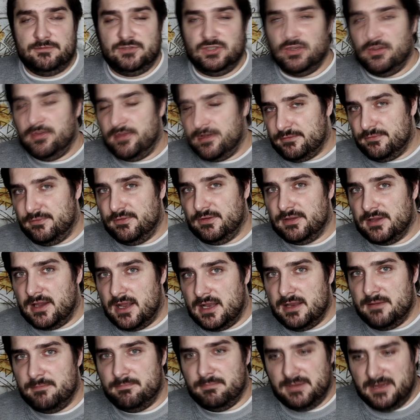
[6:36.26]
в
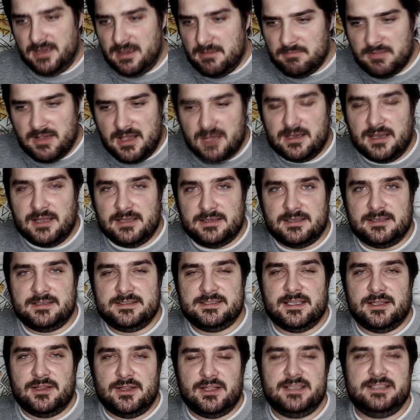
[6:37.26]
четвертьфинале. Прям какая-то
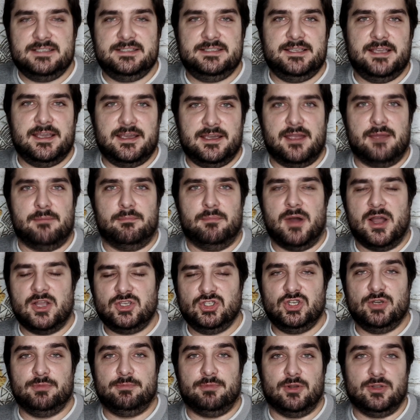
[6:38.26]
целая серия
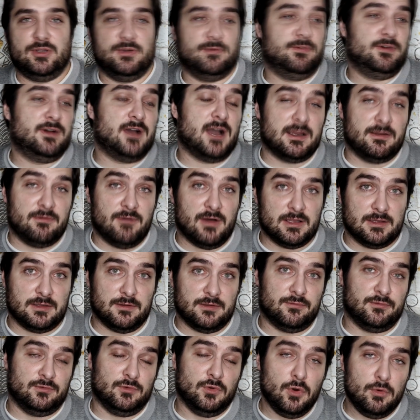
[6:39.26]
матчей против
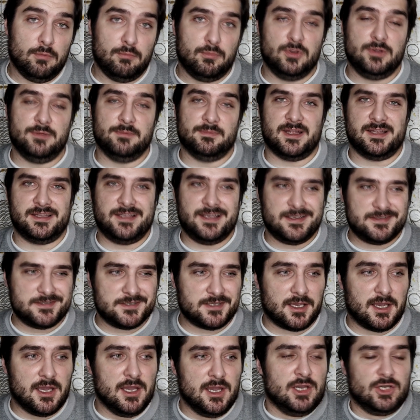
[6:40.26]
хорватов. Но будем
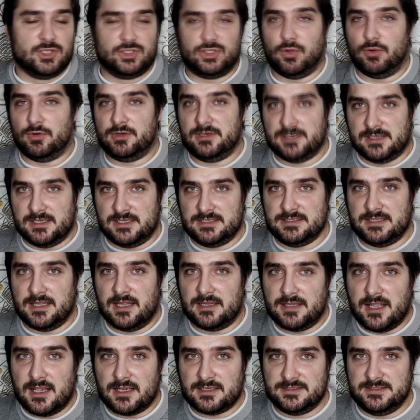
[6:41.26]
надеяться, что
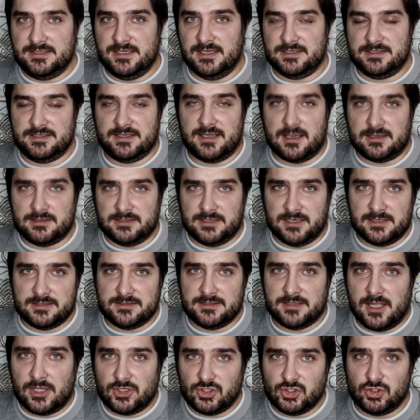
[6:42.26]
Краснодар здесь как
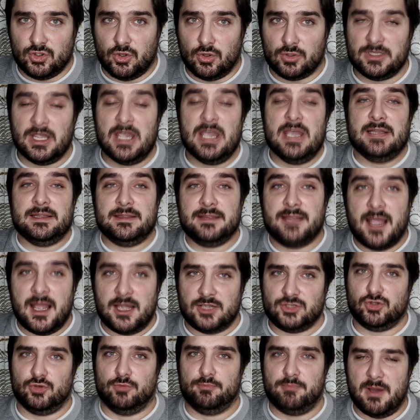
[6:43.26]
раз начнет
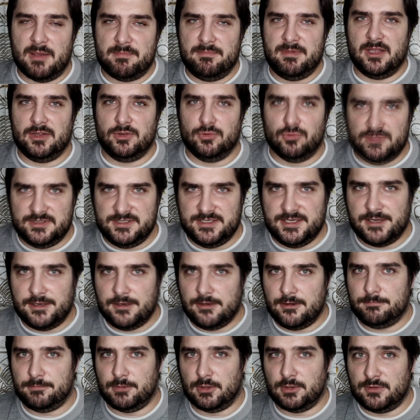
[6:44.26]
нашу победную
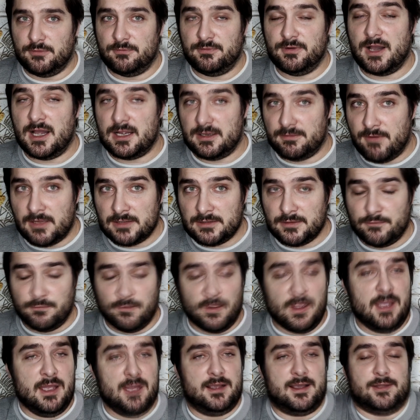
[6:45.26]
серию против хорватов,
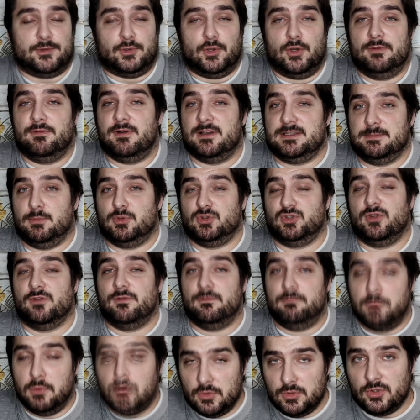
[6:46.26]
которую, возможно,
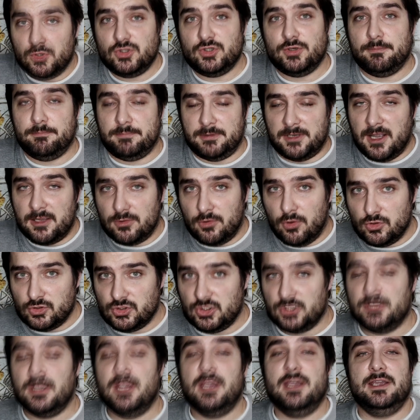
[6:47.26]
в будущем
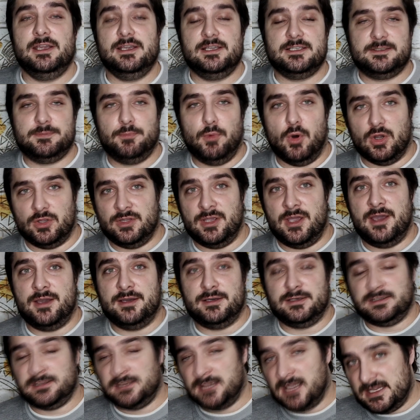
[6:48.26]
продолжит и сборная
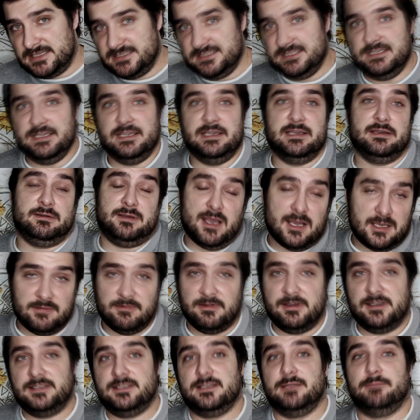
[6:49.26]
России. Как
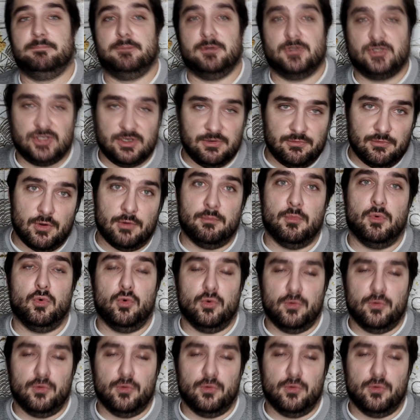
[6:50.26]
говорится, поживем,